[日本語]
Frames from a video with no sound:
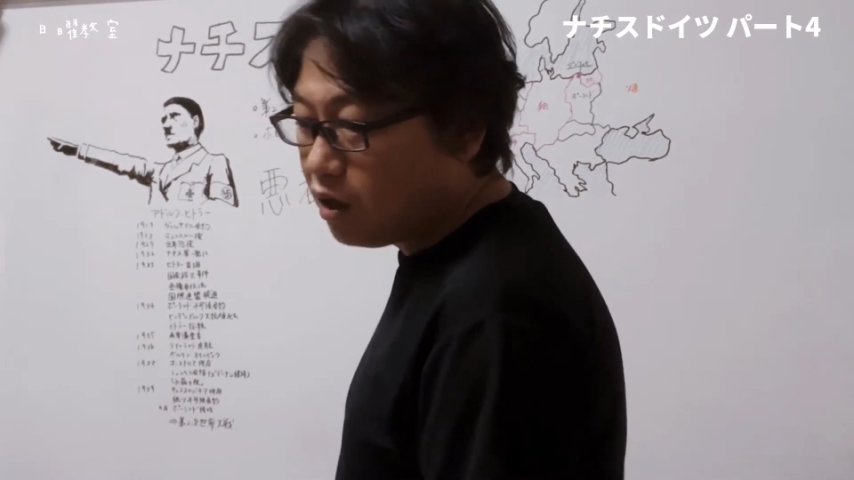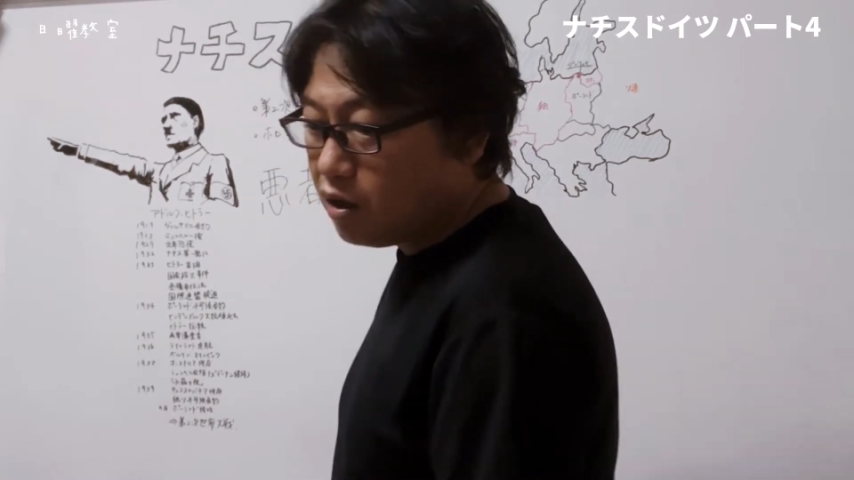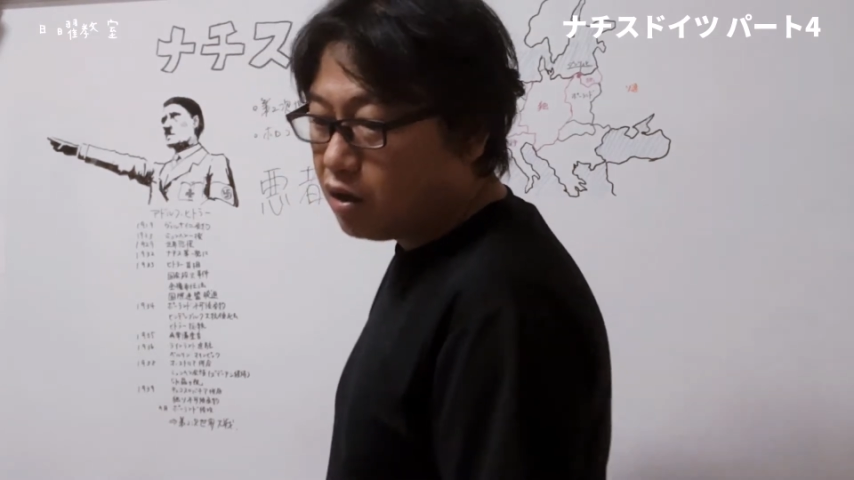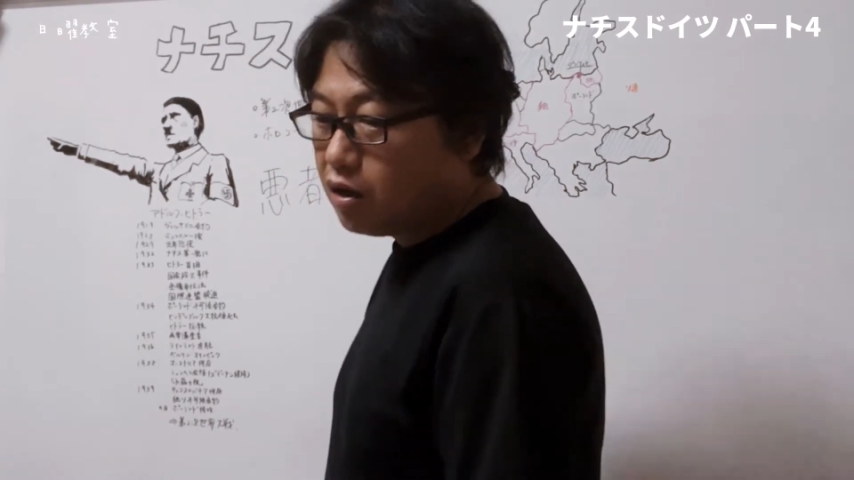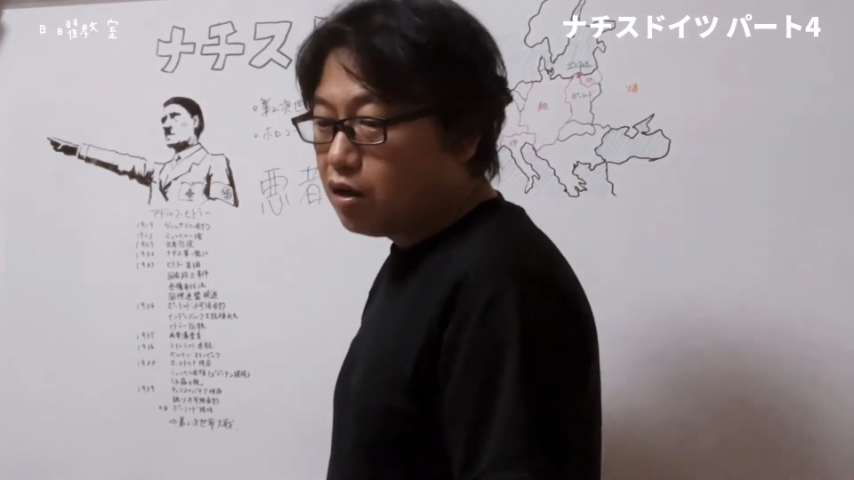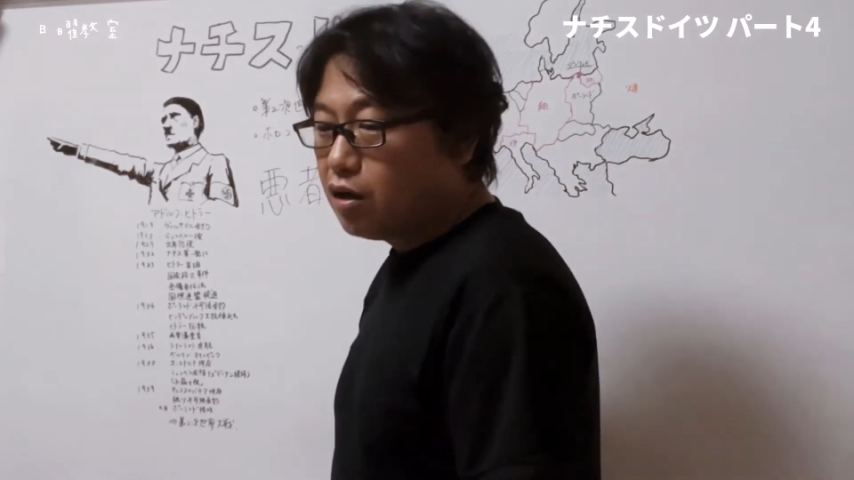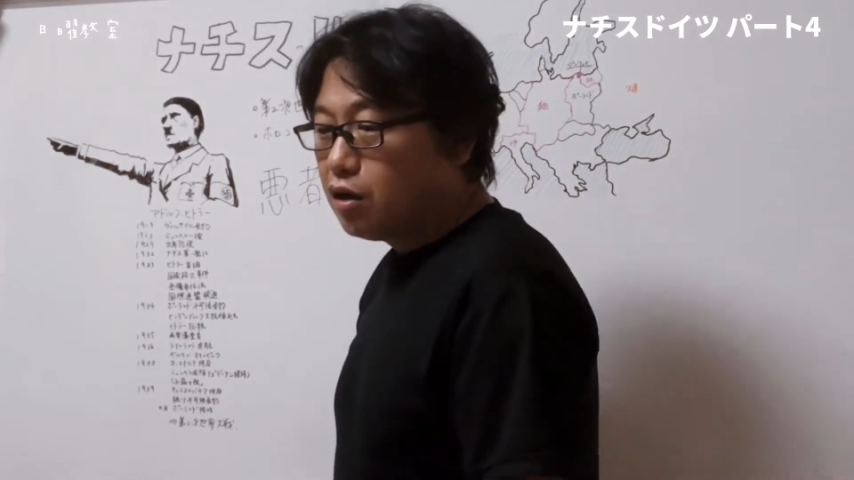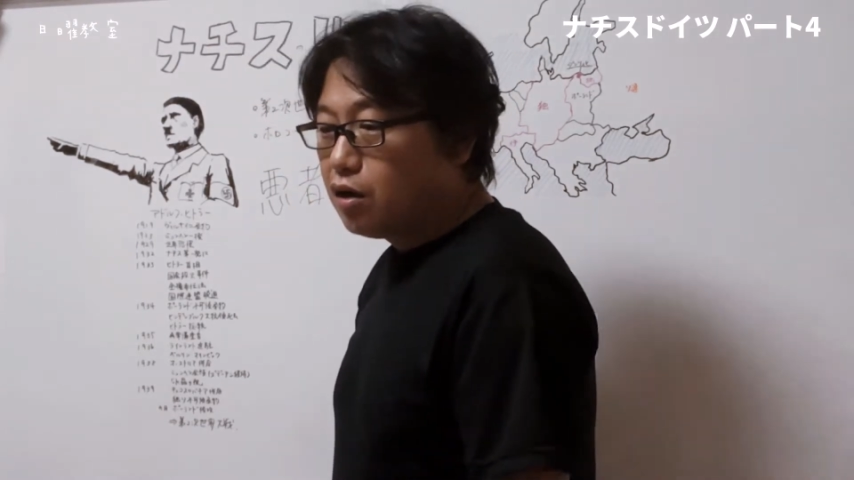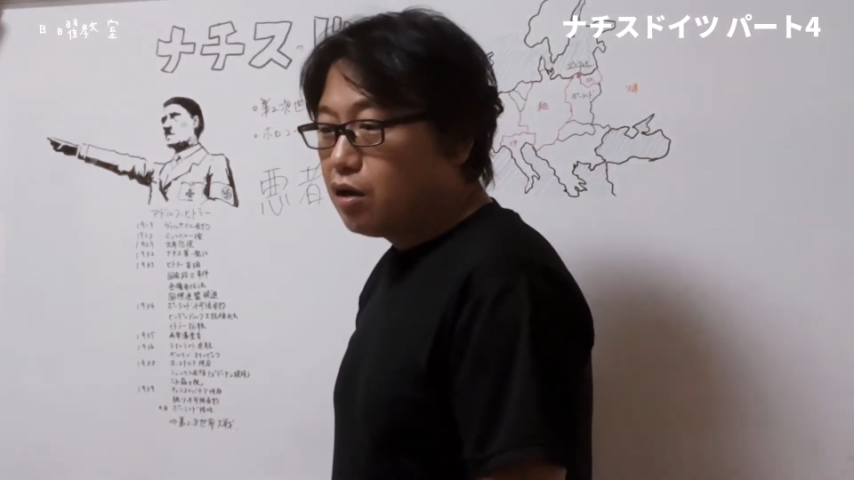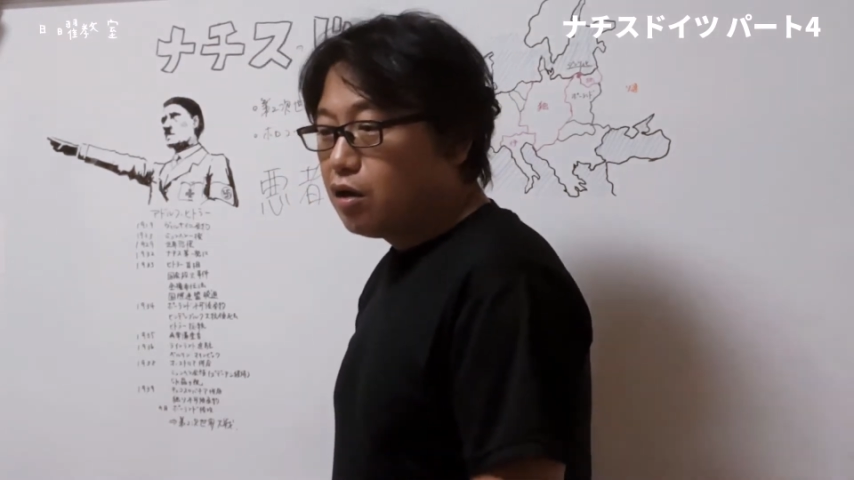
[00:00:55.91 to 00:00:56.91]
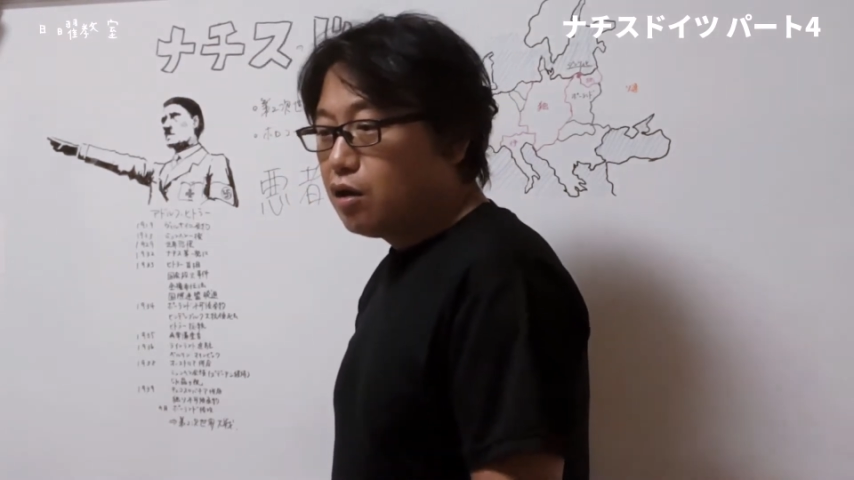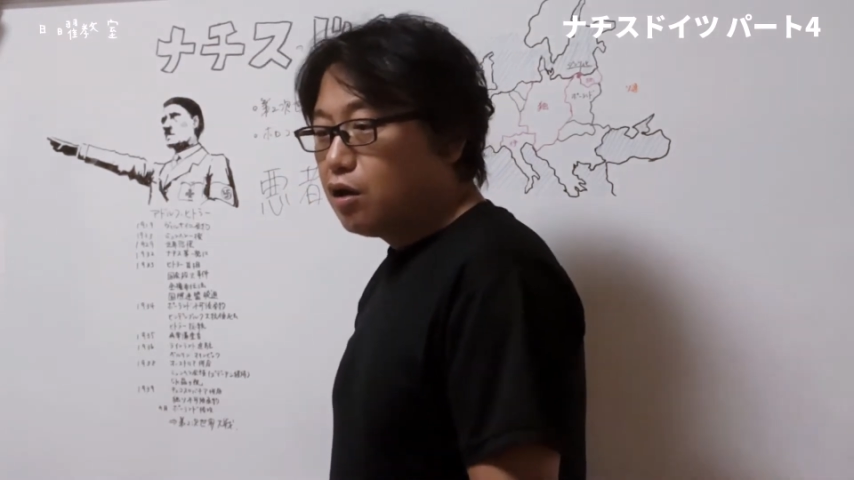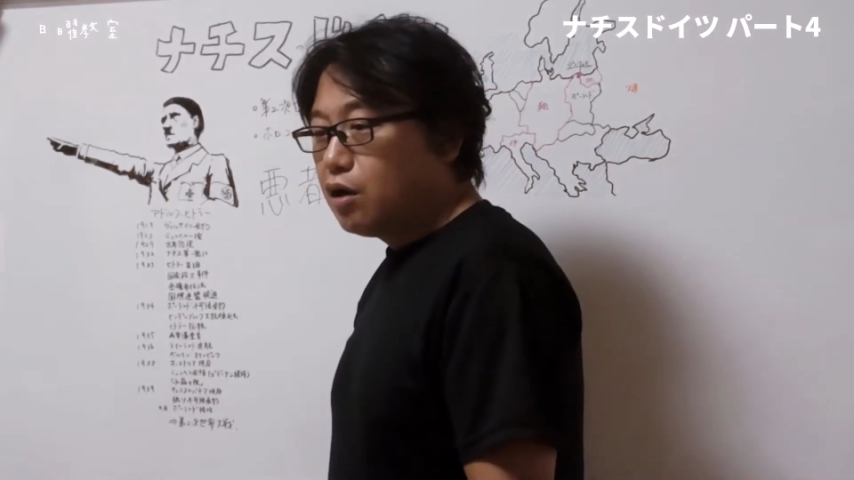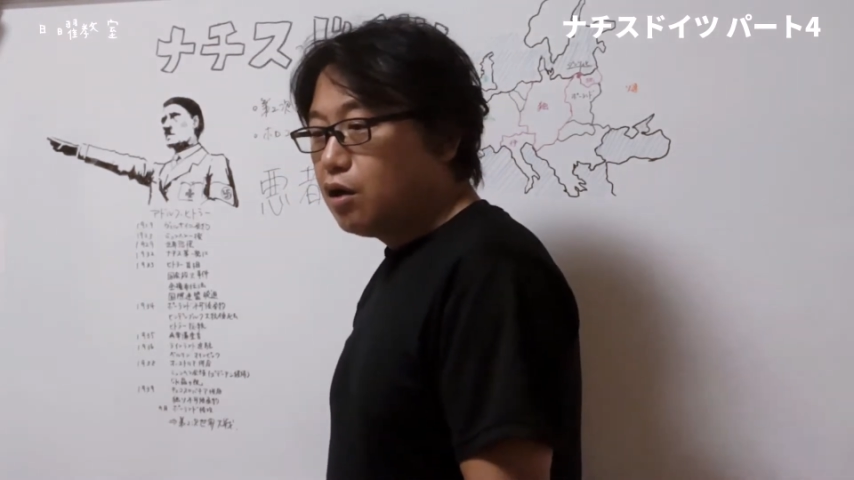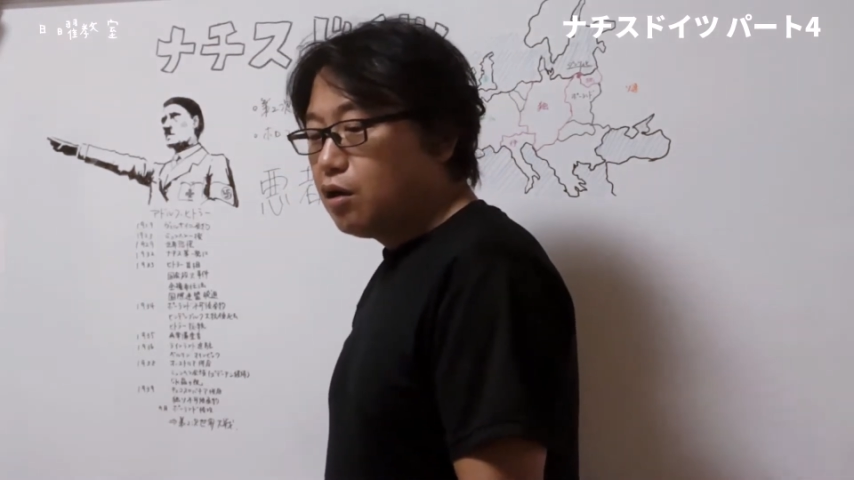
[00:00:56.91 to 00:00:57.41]
そしたらさ
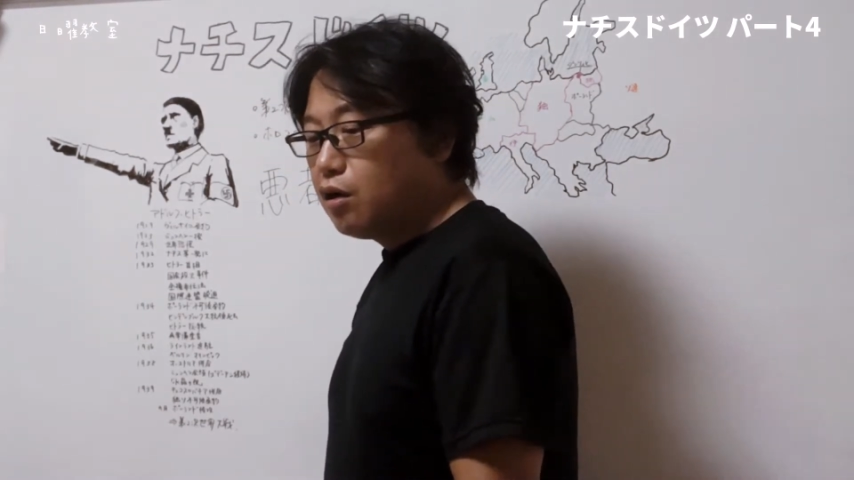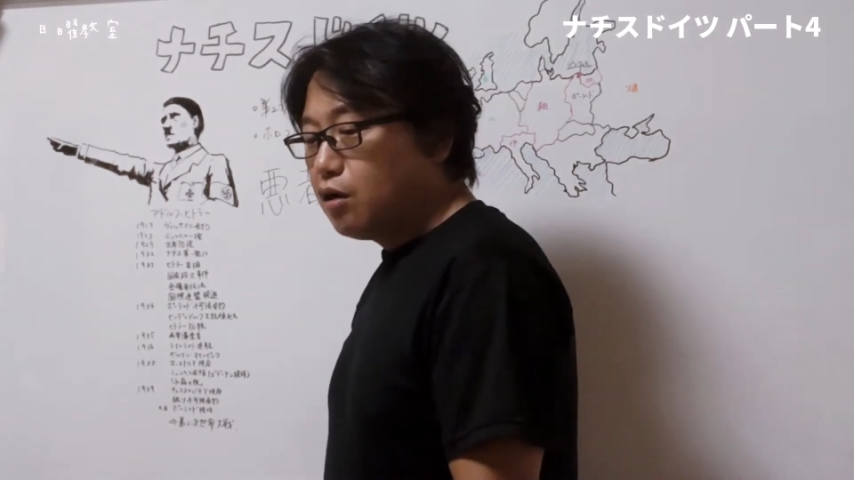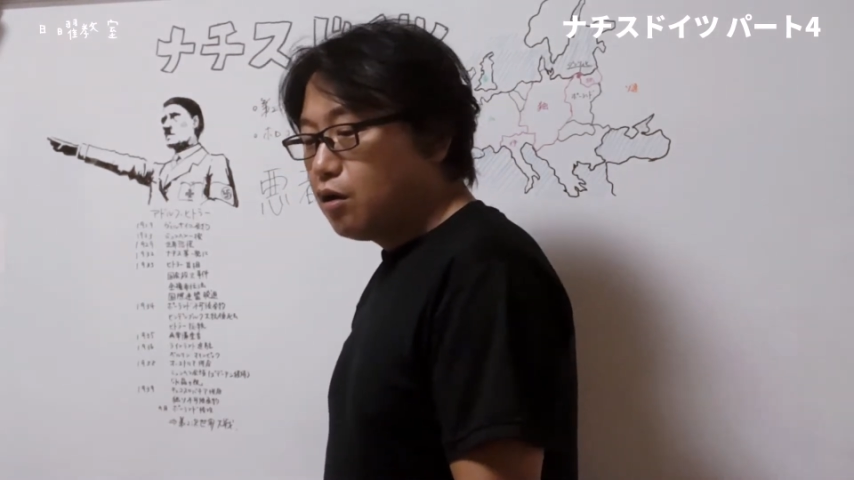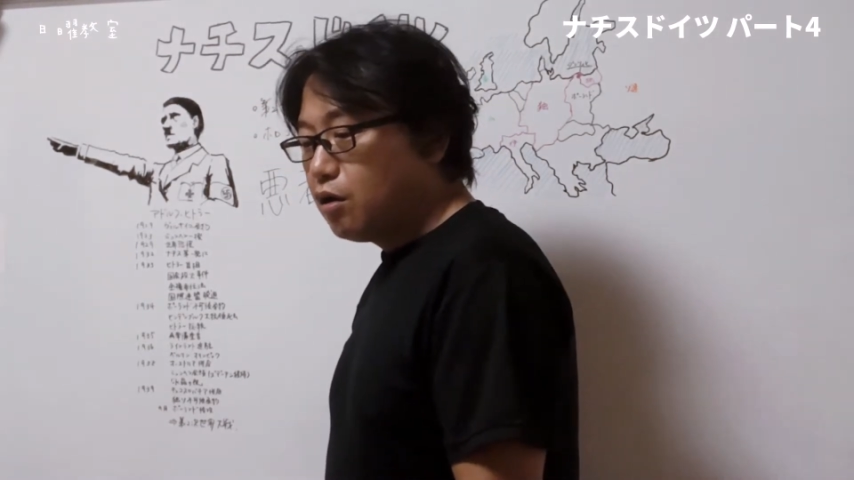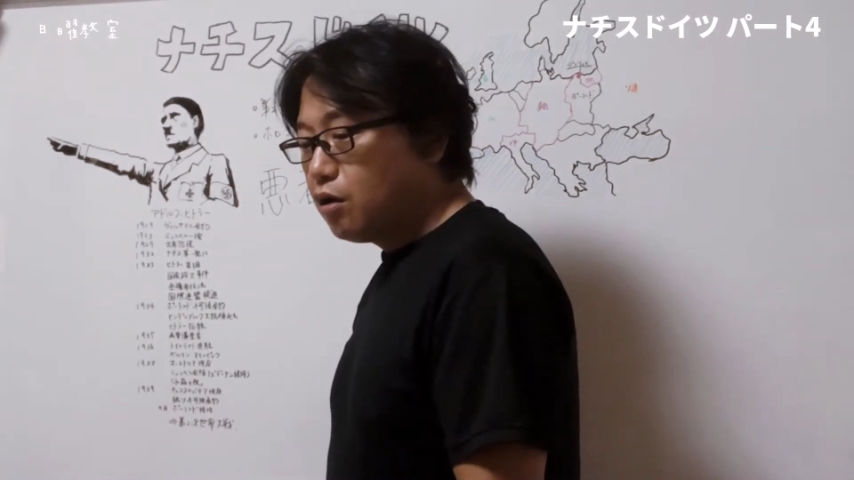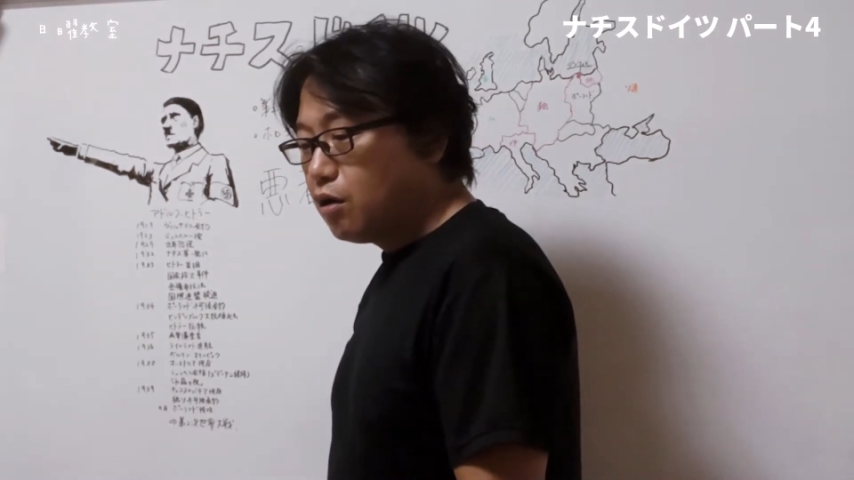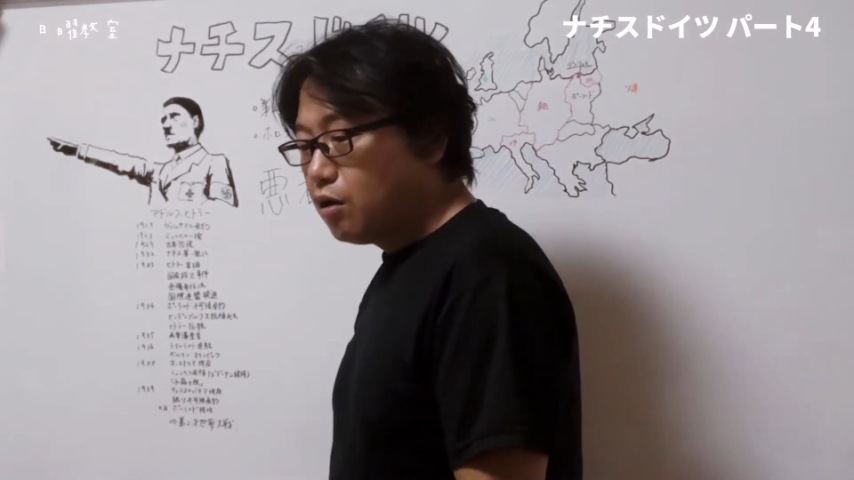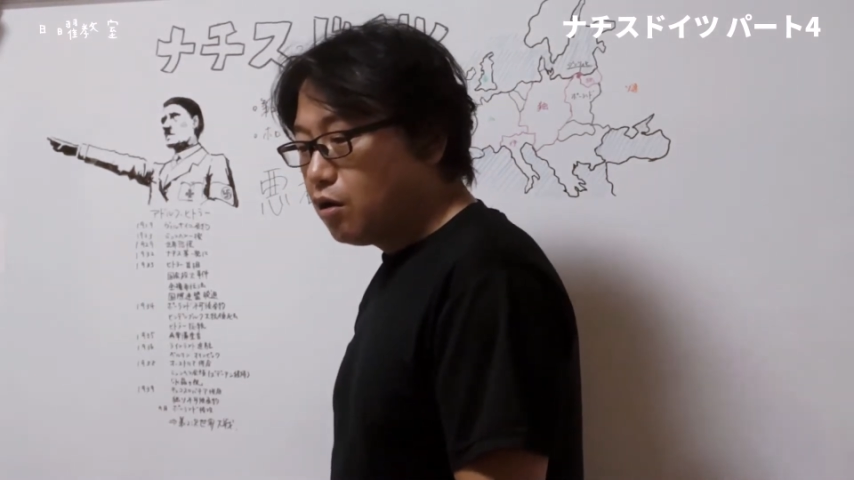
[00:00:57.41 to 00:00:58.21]
アドルフにしたら